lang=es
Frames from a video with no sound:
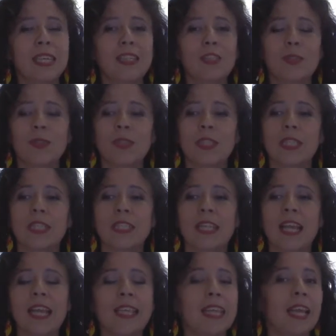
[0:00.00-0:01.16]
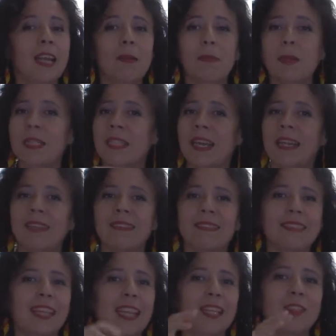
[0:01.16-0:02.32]
entonces la idea era pasar
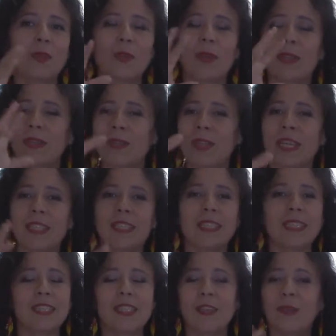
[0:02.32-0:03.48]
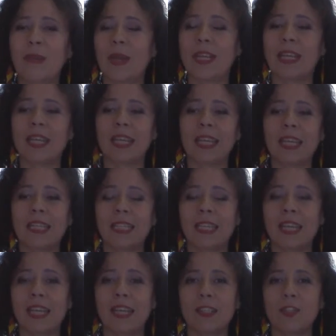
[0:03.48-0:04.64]
tres o cuatro días en este lugar y
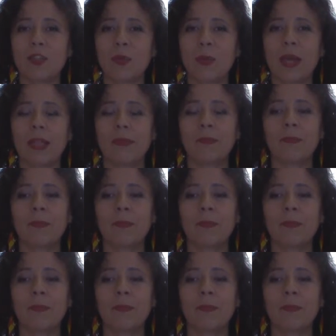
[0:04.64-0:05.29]
regresar a la ciudad.